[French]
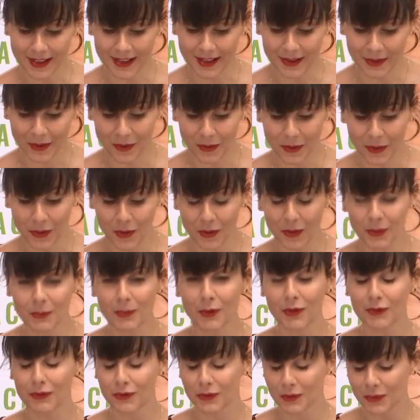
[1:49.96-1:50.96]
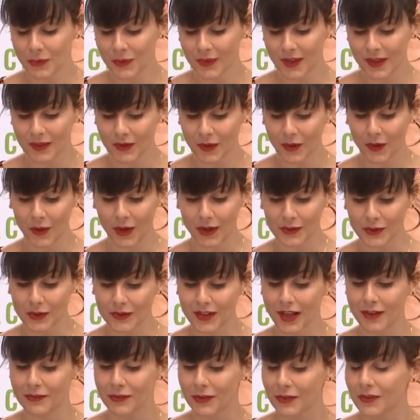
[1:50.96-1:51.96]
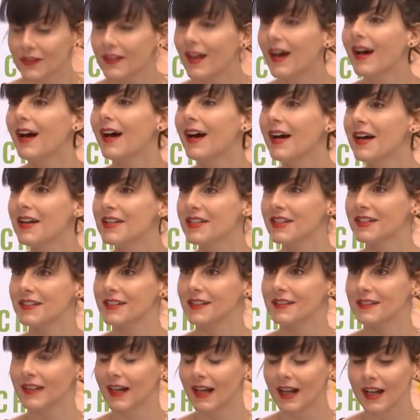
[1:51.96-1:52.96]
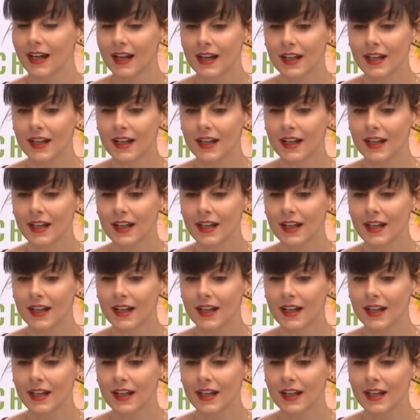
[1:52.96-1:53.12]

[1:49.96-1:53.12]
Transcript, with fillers: Hein. En gros, on veut tous être à notre avantage, etc.